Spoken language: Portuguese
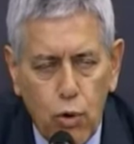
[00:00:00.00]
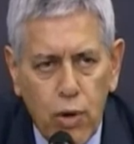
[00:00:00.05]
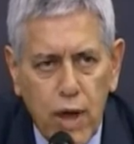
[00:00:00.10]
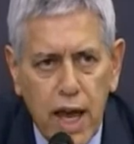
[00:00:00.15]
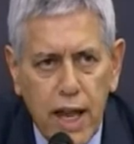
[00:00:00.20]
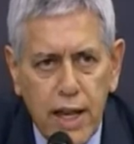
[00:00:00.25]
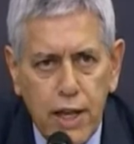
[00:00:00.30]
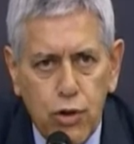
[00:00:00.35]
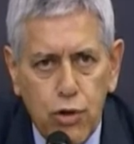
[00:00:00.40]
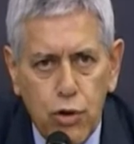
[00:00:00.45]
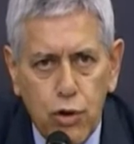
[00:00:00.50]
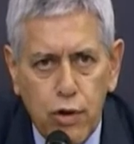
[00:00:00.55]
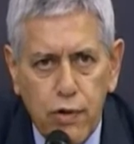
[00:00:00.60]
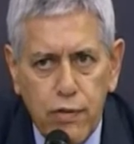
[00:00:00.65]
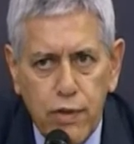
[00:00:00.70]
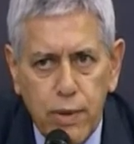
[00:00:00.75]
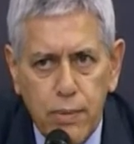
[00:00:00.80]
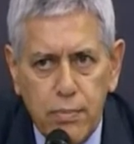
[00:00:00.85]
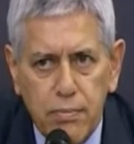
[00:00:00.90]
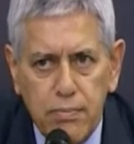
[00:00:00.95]
um lugar em que
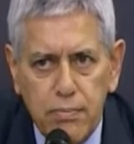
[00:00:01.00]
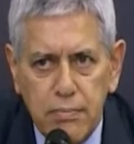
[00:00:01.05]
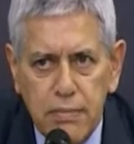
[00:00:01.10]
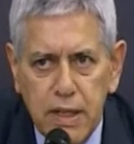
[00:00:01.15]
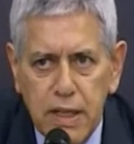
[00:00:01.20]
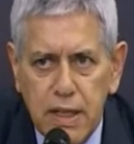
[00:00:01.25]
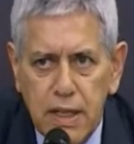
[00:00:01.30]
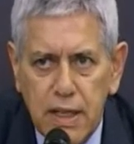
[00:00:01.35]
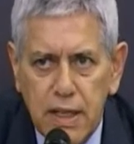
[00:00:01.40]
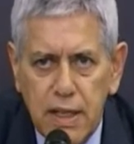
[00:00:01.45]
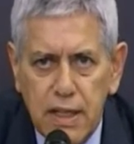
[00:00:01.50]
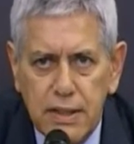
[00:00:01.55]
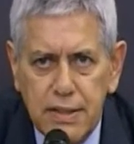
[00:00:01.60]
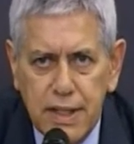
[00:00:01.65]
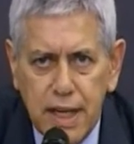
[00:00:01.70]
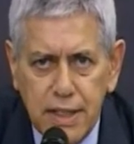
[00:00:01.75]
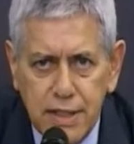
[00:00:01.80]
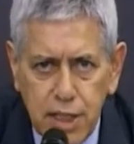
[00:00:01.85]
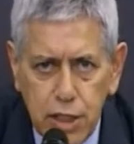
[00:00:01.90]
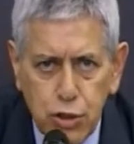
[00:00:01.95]
houve
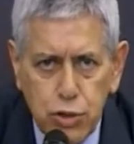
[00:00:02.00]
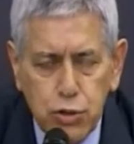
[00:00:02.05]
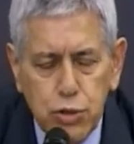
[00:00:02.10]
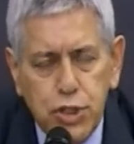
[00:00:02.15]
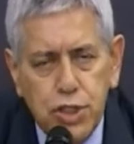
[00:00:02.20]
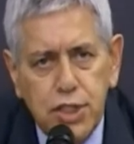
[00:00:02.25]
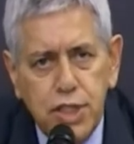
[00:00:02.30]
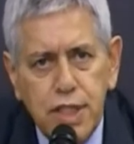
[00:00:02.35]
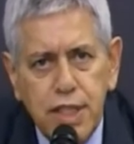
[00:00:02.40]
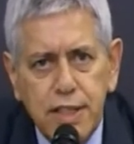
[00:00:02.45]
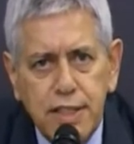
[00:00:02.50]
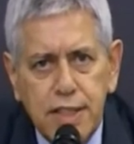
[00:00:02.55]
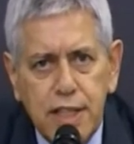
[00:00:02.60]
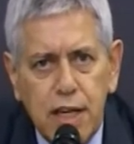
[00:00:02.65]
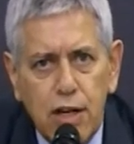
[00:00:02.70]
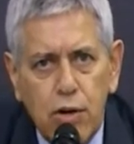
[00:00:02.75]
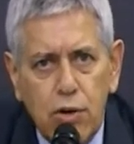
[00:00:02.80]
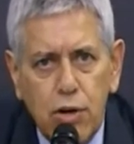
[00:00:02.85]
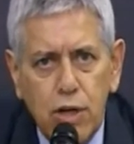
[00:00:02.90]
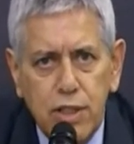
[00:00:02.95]
tanta
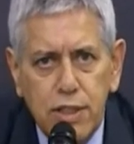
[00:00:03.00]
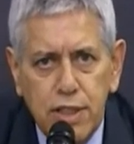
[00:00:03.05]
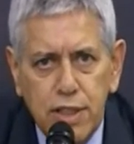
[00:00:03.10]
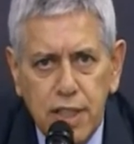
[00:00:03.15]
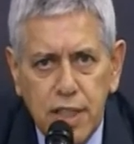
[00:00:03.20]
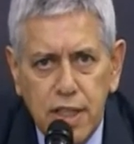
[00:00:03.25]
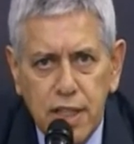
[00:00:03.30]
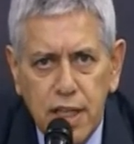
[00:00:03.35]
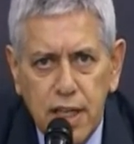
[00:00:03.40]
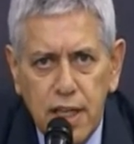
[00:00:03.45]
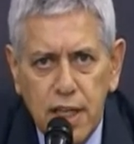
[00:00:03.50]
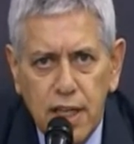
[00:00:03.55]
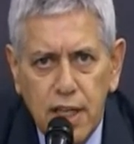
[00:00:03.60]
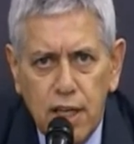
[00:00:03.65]
injustiça, onde